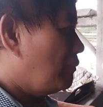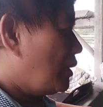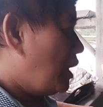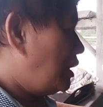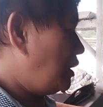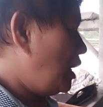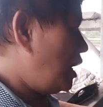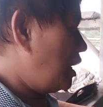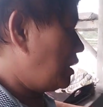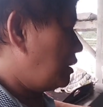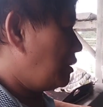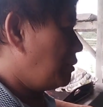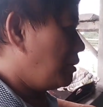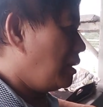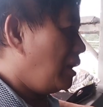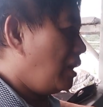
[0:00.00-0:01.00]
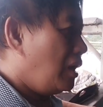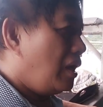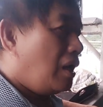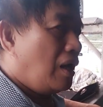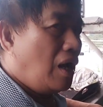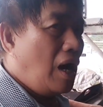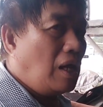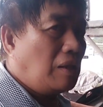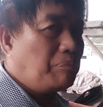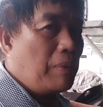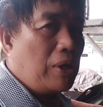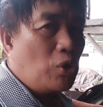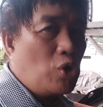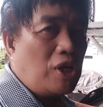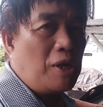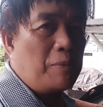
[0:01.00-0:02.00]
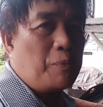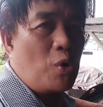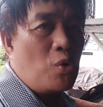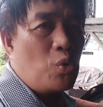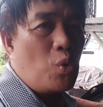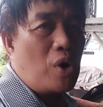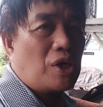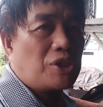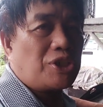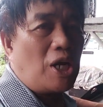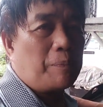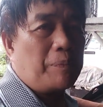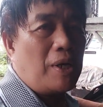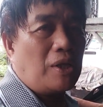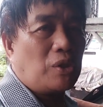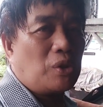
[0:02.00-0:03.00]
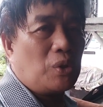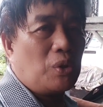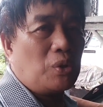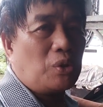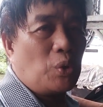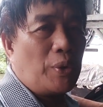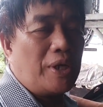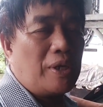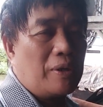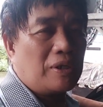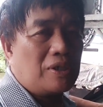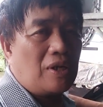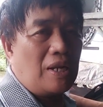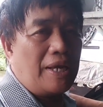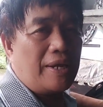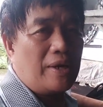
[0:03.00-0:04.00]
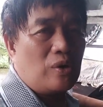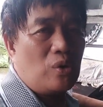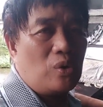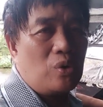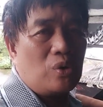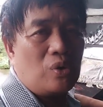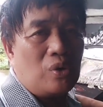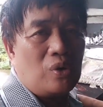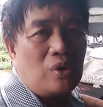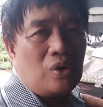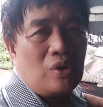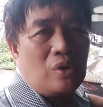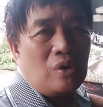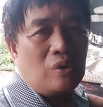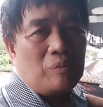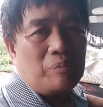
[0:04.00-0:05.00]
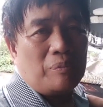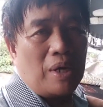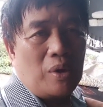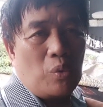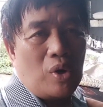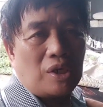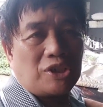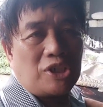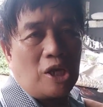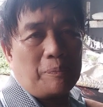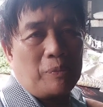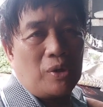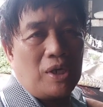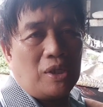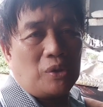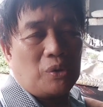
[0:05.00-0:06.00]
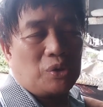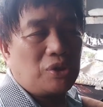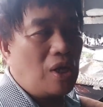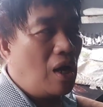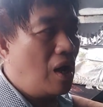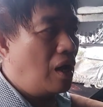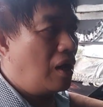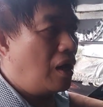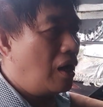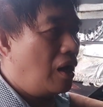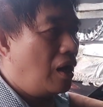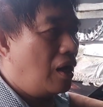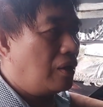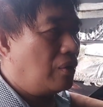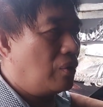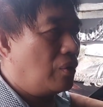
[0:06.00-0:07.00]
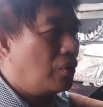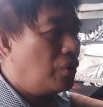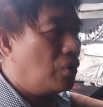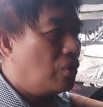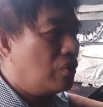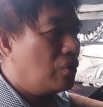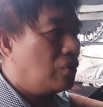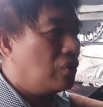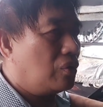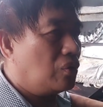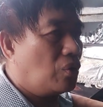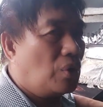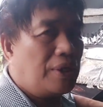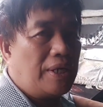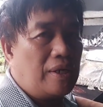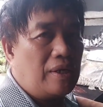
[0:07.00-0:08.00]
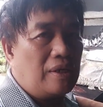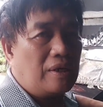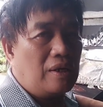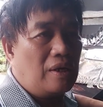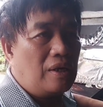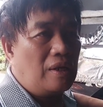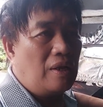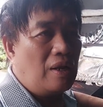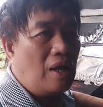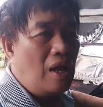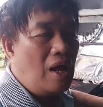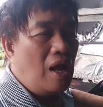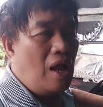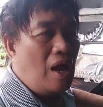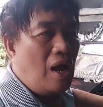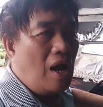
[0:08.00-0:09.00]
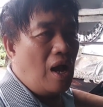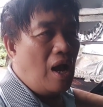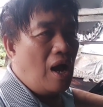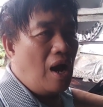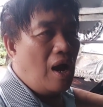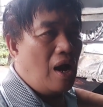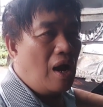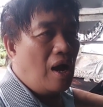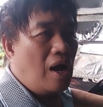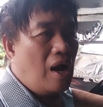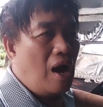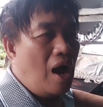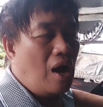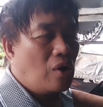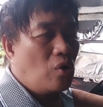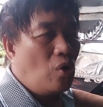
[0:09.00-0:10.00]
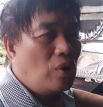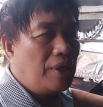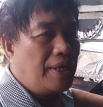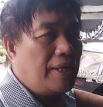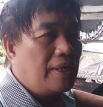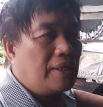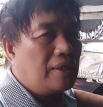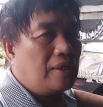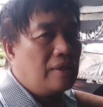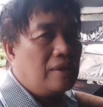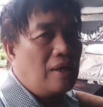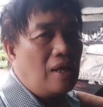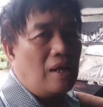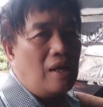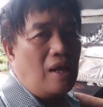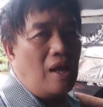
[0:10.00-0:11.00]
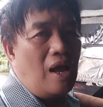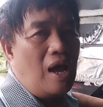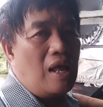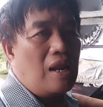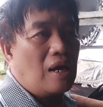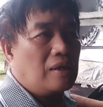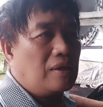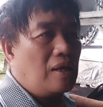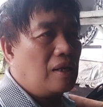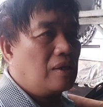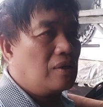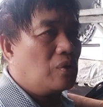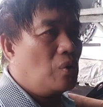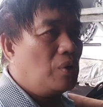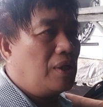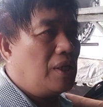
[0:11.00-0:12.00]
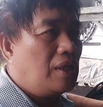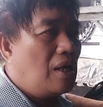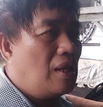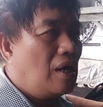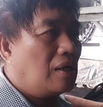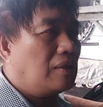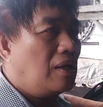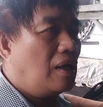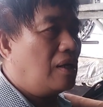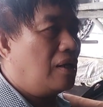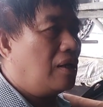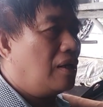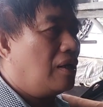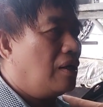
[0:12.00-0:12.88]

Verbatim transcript: Ayan. At mayroon din pong workshop dito tuwing linggo. May workshop po dito sa ano, yung Golden Eagle uh, uh, Golden uh, Alakdan, Golden Alakdan.